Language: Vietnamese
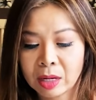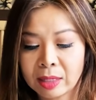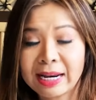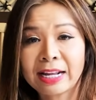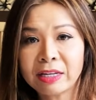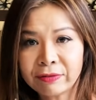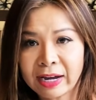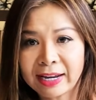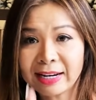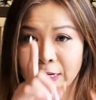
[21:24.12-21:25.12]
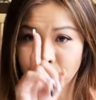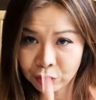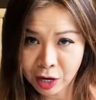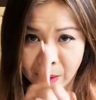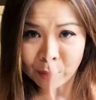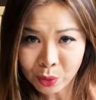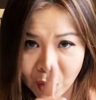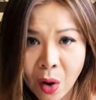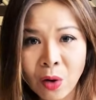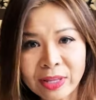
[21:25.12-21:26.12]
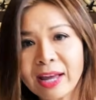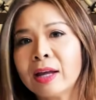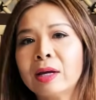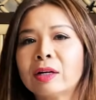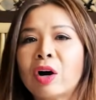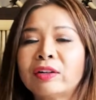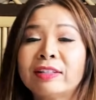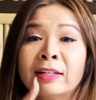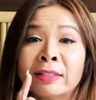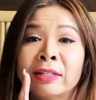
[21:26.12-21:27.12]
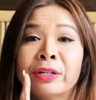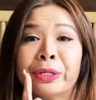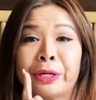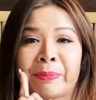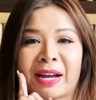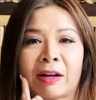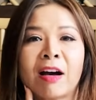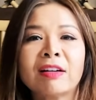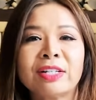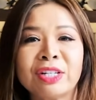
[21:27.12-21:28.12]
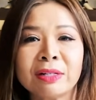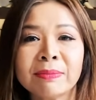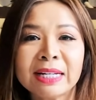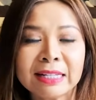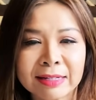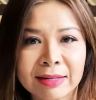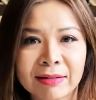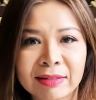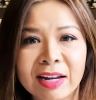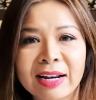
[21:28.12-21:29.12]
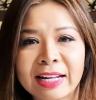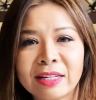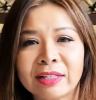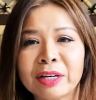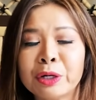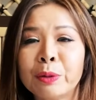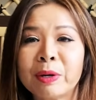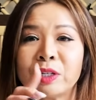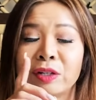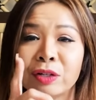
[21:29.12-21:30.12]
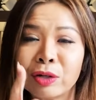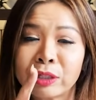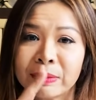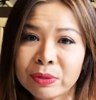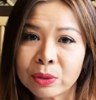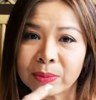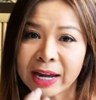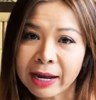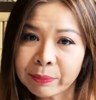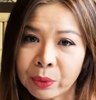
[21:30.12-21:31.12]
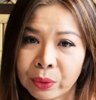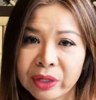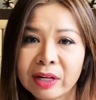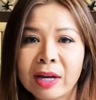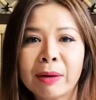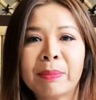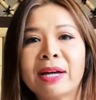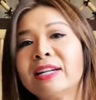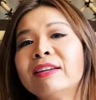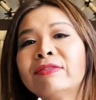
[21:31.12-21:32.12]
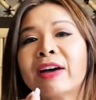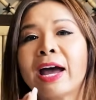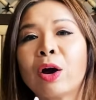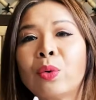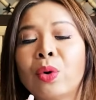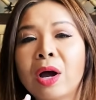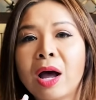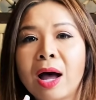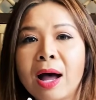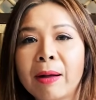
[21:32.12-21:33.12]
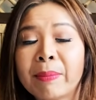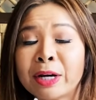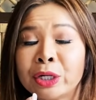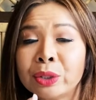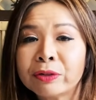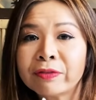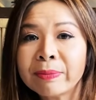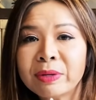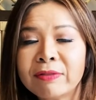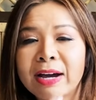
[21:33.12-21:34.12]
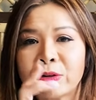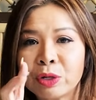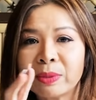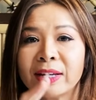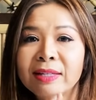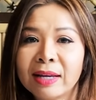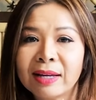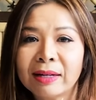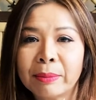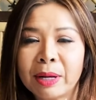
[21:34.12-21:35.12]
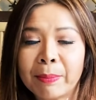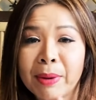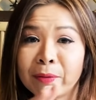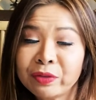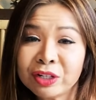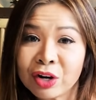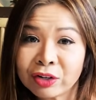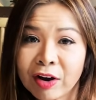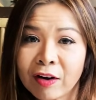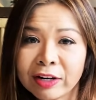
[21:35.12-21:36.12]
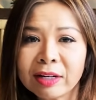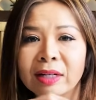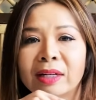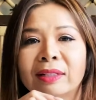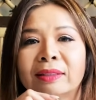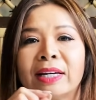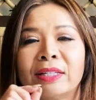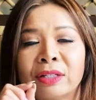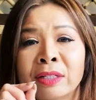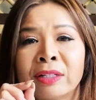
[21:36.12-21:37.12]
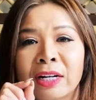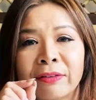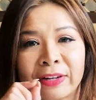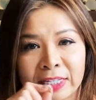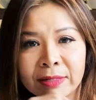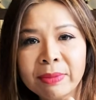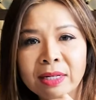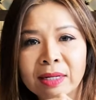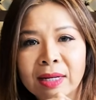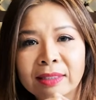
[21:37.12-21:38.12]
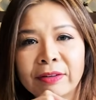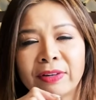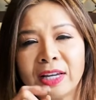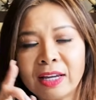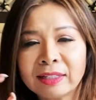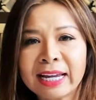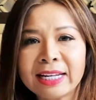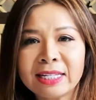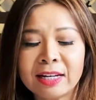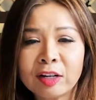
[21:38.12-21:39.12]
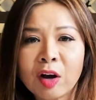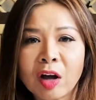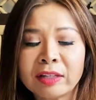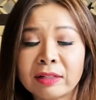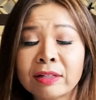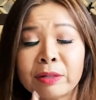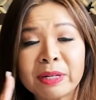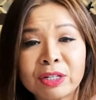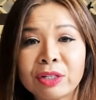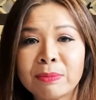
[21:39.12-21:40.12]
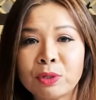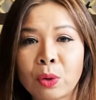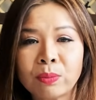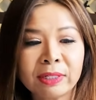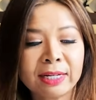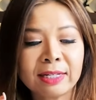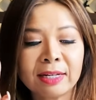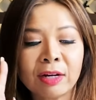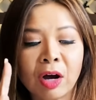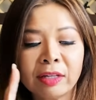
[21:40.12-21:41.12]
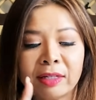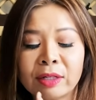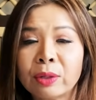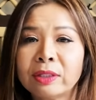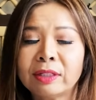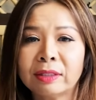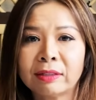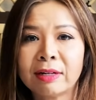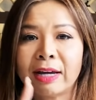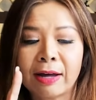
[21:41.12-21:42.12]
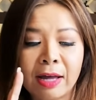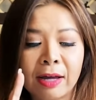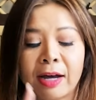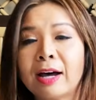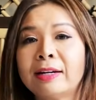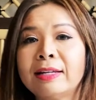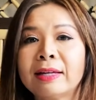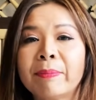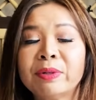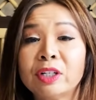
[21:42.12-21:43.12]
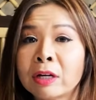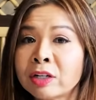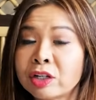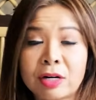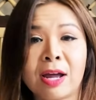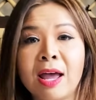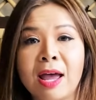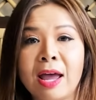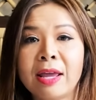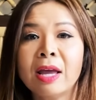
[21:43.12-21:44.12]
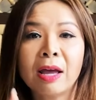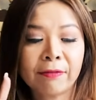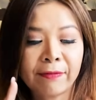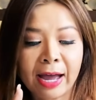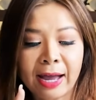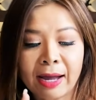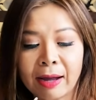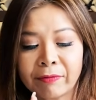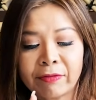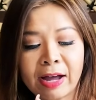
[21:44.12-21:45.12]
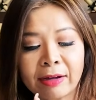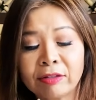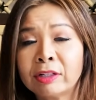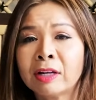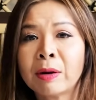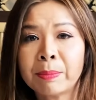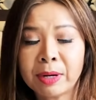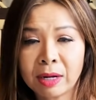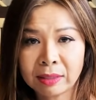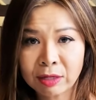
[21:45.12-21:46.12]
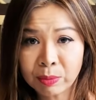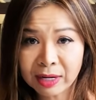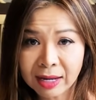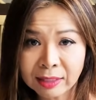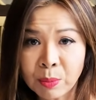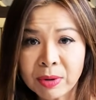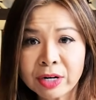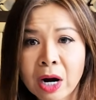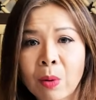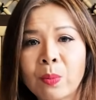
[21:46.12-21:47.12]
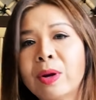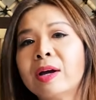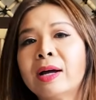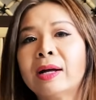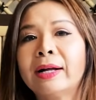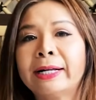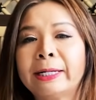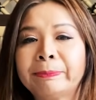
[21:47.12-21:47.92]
là như vậy là trường hợp của cô nha. Còn những người mà cần chứng minh thật sự á, là những cái người mà chưa được tiêm chủng hai mũi mà đi vào à, mà được phép đi vào trong cái diện mà hôm trước con nói đó, thì những người đó phải chứng minh. Tại vì hiện nay chỉ có những người mà chưa tiêm chủng thì chỉ có những cái đối tượng như là à, đi thăm người thân trực hệ và và người thân uh, trong cái hệ thống mở rộng uh,